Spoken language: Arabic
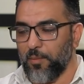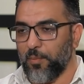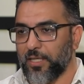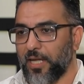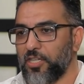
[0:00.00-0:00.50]

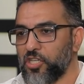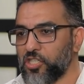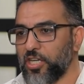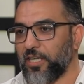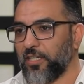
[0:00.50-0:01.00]
ما تخليش
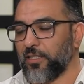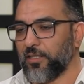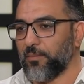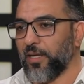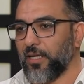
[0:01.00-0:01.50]
الشك
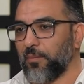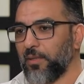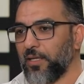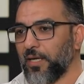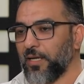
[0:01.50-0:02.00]
يتمكن
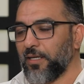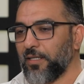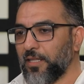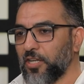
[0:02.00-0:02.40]
منك لان انت